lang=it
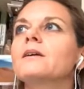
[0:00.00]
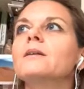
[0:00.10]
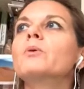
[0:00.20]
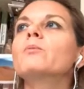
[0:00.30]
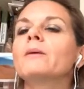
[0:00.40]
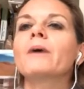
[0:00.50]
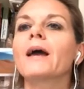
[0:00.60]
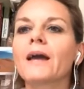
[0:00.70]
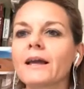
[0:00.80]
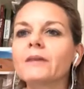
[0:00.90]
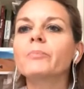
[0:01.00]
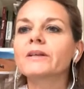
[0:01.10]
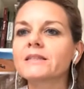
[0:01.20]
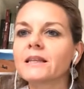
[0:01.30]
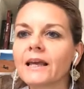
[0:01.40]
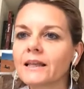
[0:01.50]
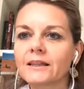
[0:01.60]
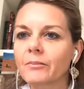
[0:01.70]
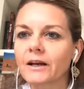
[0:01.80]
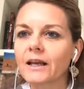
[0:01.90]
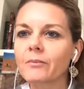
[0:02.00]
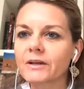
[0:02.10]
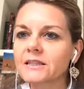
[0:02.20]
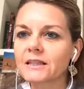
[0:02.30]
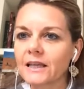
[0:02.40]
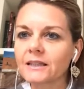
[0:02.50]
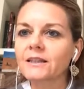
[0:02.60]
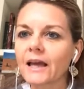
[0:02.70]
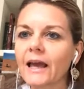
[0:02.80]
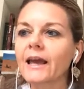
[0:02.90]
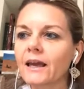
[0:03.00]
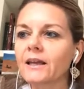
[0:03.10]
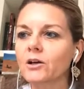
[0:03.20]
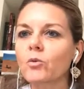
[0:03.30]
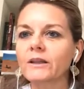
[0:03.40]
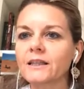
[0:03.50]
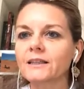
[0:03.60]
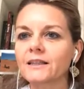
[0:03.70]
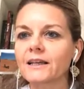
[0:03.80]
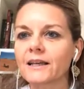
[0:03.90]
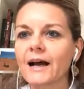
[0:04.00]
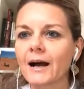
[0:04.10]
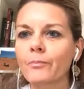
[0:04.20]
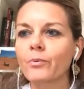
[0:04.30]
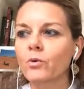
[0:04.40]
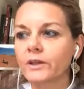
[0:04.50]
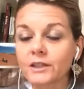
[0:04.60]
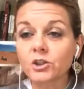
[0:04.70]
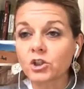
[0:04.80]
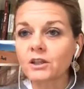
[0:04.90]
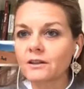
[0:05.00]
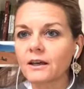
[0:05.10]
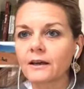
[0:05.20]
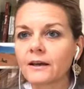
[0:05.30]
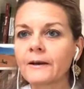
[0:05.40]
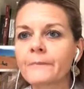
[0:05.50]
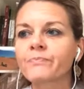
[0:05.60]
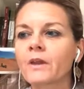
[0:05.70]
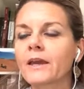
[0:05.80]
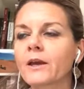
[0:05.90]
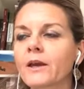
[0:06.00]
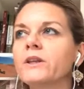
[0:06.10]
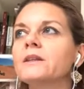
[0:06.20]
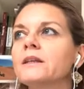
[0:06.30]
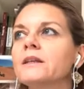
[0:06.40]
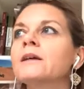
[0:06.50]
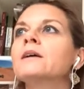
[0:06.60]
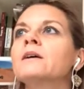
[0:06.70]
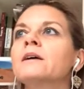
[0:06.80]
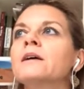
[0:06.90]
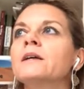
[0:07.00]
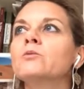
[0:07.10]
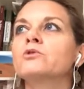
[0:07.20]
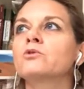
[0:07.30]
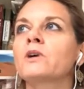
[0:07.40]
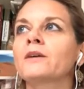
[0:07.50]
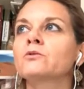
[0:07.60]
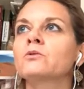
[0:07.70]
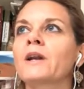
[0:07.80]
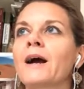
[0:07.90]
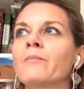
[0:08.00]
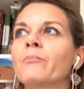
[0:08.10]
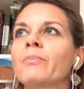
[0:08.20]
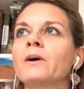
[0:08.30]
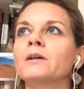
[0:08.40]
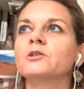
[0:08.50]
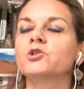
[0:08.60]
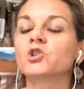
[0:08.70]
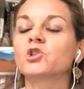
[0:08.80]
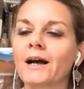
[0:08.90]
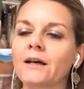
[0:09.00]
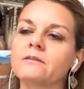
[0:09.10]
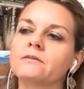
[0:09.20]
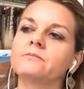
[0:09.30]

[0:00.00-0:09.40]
il problema è il presidente, perché il presidente è il comandante in capo e decide. E quindi eh, in questo caso Trump già